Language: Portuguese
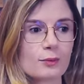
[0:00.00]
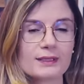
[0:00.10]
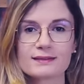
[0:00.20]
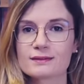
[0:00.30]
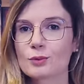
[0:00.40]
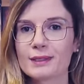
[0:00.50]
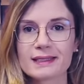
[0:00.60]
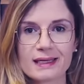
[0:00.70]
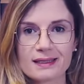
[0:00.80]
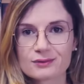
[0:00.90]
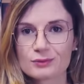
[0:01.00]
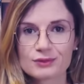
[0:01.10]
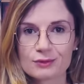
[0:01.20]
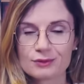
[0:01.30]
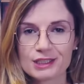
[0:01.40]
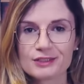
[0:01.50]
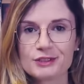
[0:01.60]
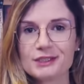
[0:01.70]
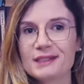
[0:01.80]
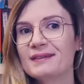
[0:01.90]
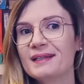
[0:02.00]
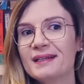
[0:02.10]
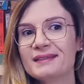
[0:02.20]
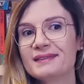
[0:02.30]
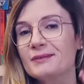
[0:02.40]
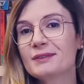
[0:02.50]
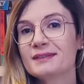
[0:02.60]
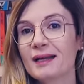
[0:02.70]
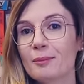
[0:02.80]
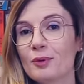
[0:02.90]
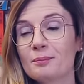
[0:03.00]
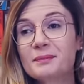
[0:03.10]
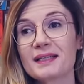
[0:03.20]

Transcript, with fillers: Coisas corriqueiras do seu dia a dia sendo extrapol...